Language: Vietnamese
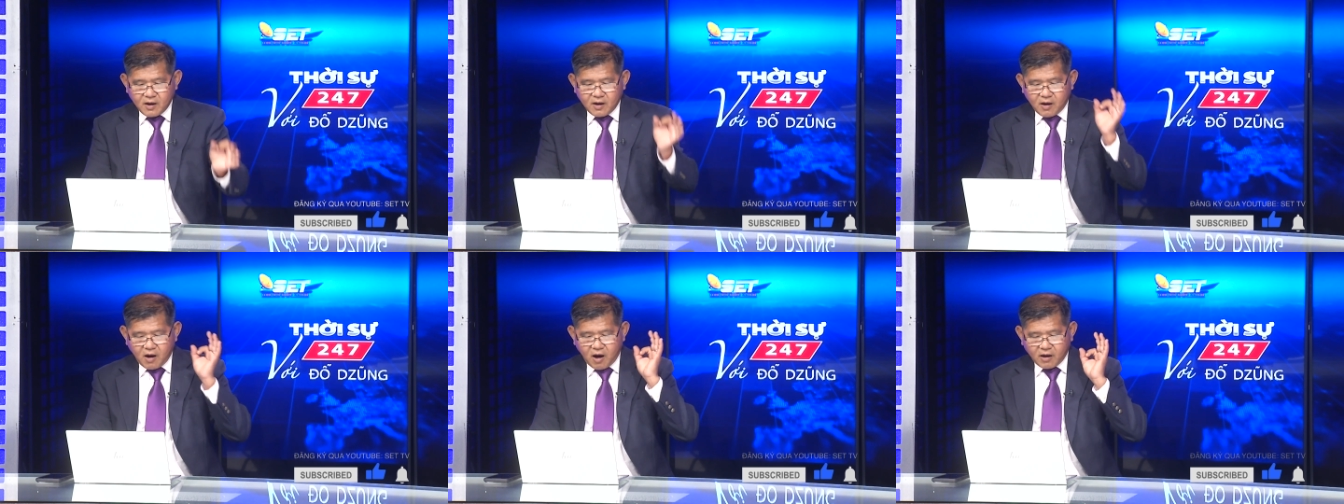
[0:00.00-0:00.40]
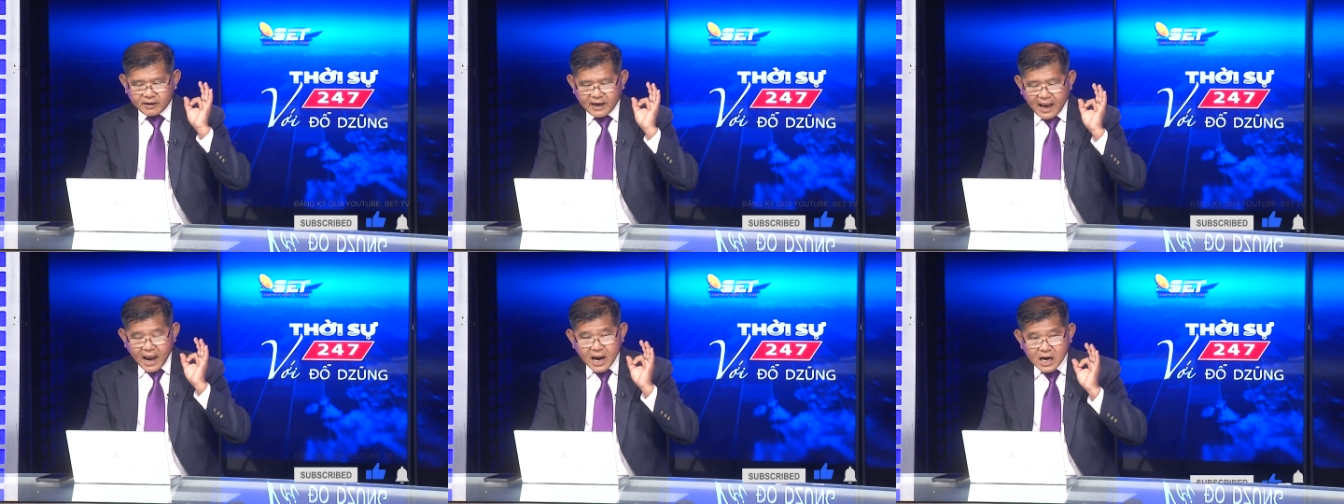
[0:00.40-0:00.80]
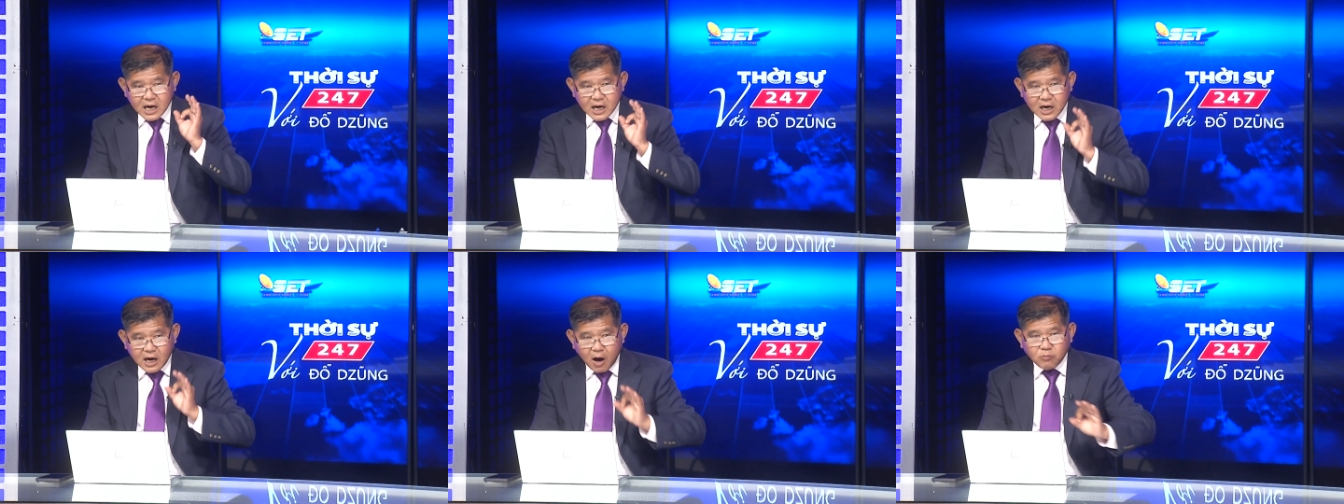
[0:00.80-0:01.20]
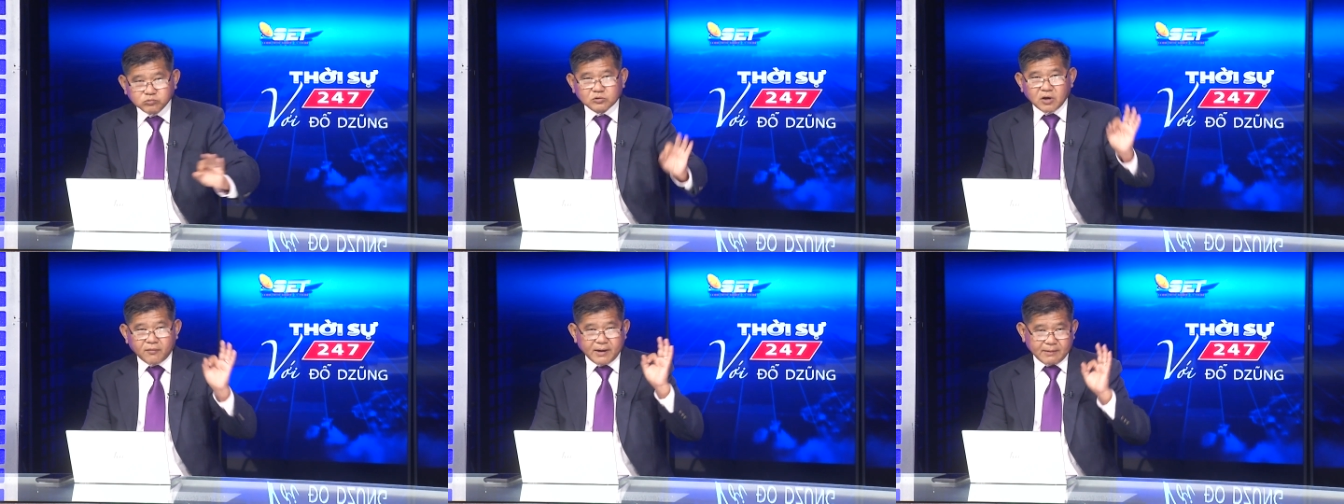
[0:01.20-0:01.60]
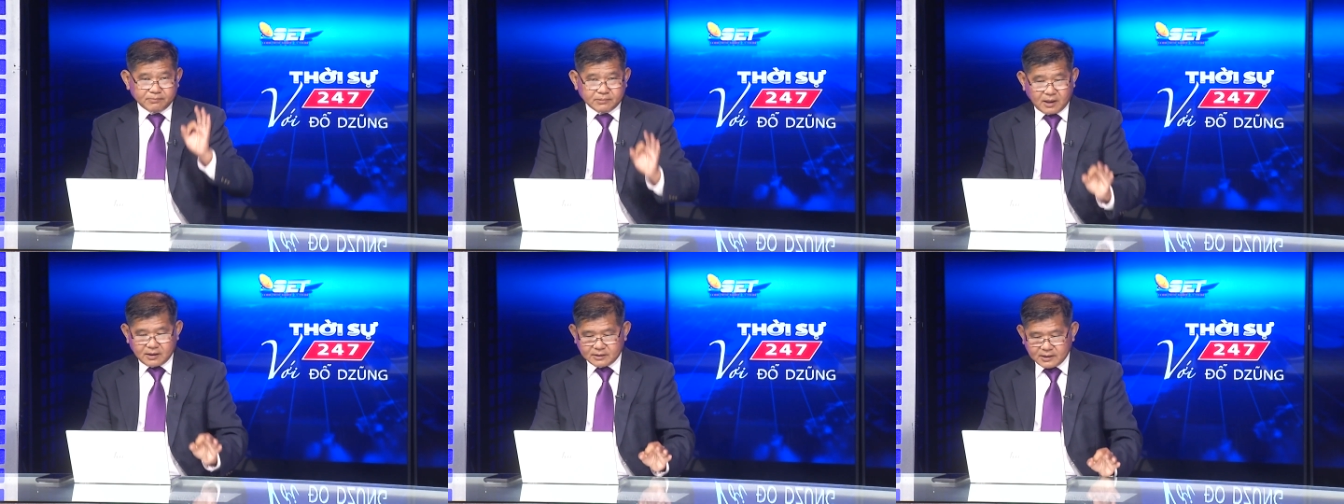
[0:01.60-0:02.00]
họ đã không cho
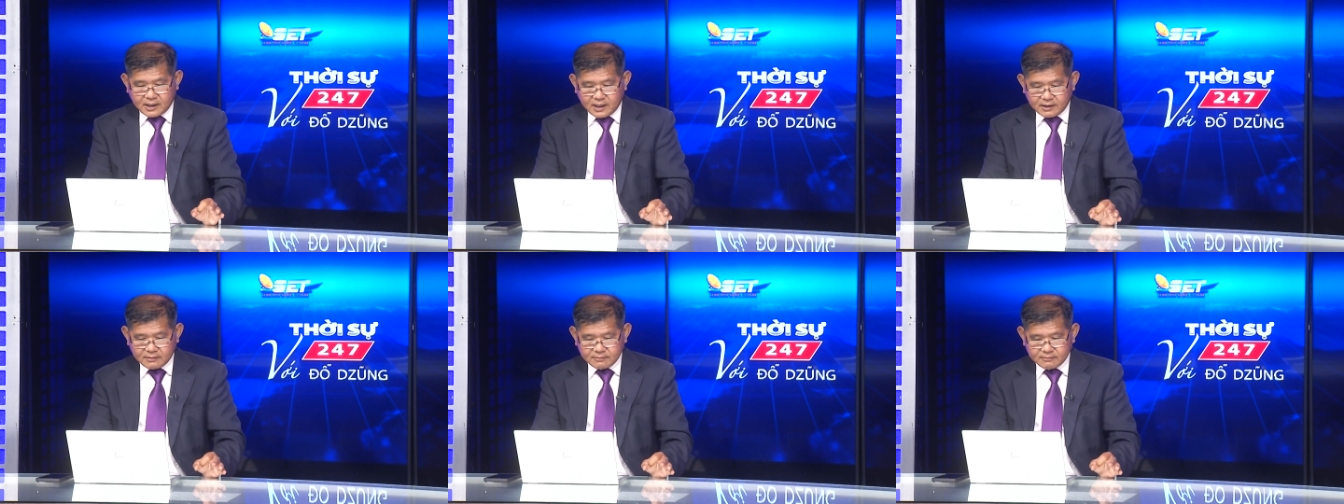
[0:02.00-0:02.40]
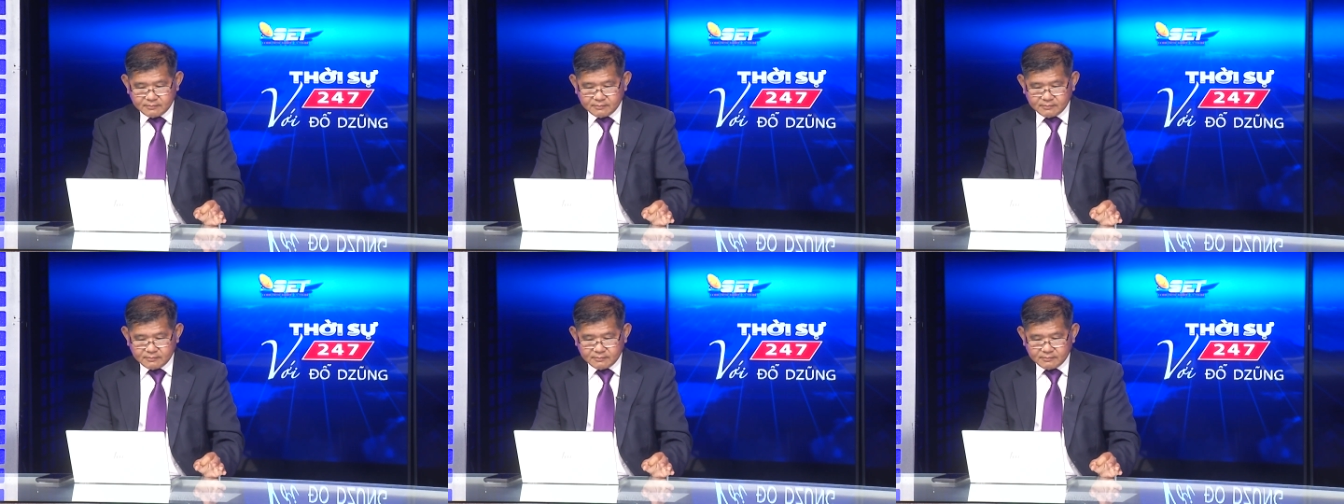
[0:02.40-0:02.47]
phép thử nữa.